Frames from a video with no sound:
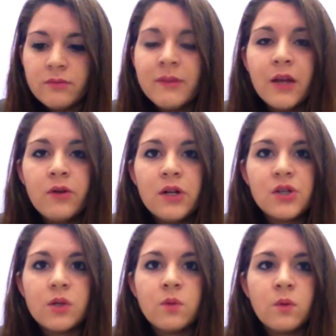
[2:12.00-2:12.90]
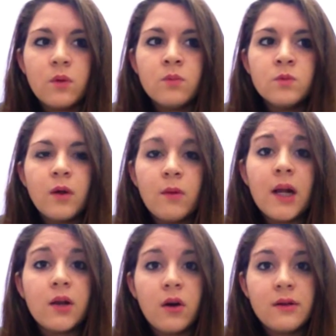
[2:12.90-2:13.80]
mi hanno lasciato comunque
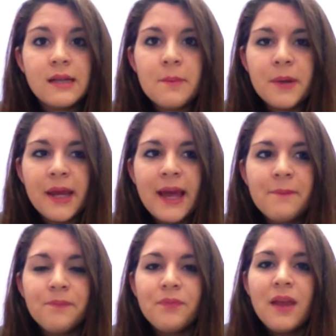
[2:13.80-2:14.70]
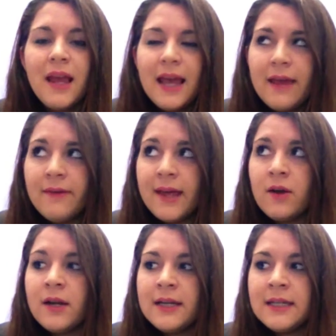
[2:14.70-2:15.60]
qualcosa perché è
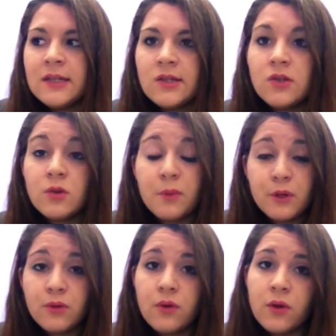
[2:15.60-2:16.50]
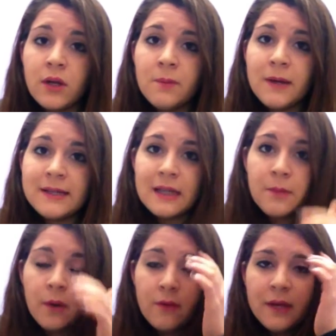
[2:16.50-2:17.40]
vero, all'inizio, soprattutto con Il paese
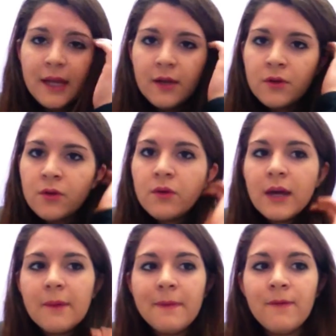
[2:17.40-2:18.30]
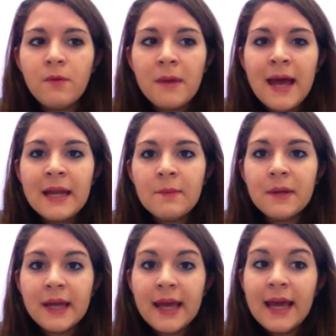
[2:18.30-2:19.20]
dei poveri, non capivo bene
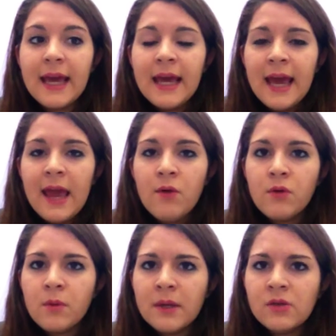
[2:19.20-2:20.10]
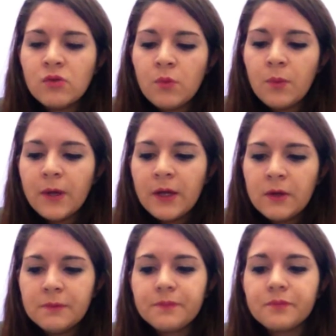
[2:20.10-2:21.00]
perché è un romanzo un
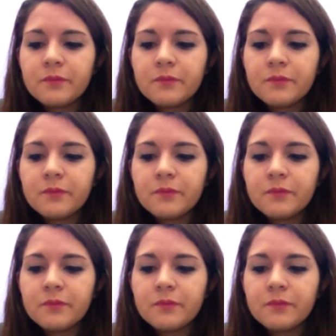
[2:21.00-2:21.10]
pochino